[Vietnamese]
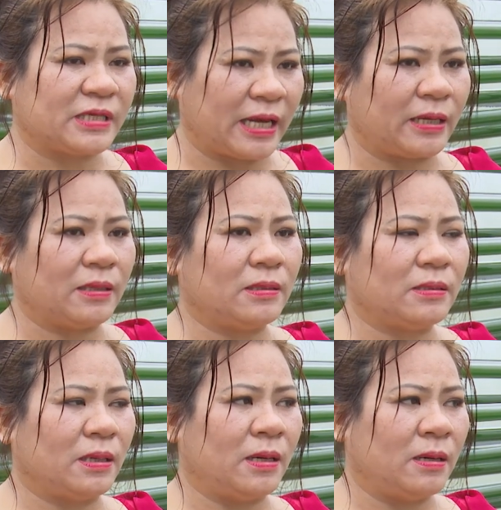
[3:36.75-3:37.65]
sạch
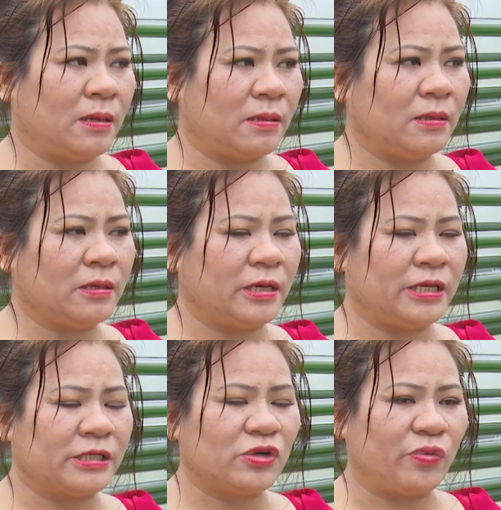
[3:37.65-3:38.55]
đưa
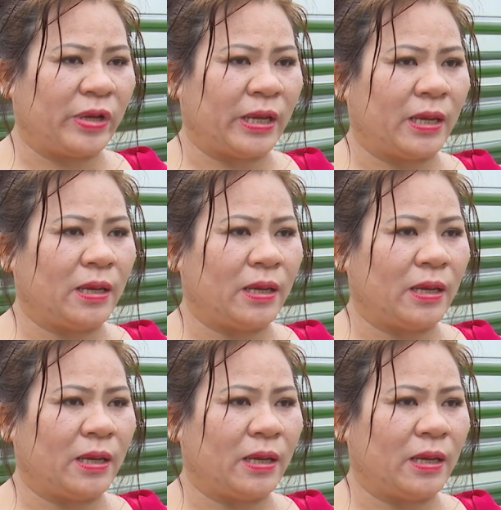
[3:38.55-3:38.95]
đến sức khỏe